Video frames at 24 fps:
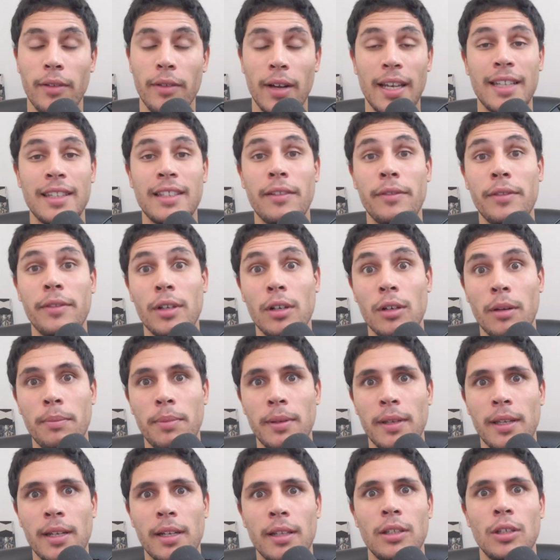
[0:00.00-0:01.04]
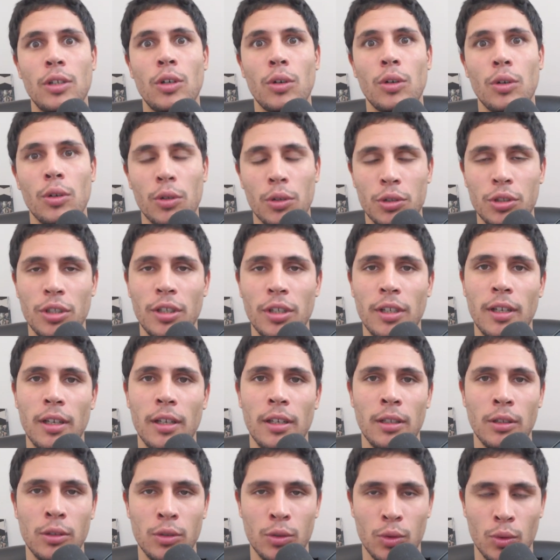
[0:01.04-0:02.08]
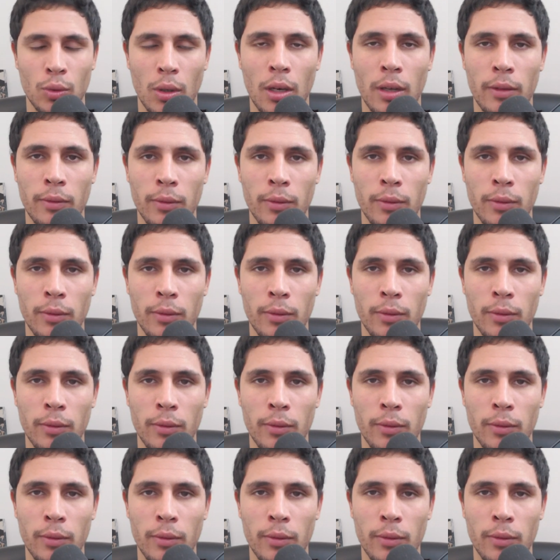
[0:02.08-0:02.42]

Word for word: Ne vale davvero la pena di conoscere il suo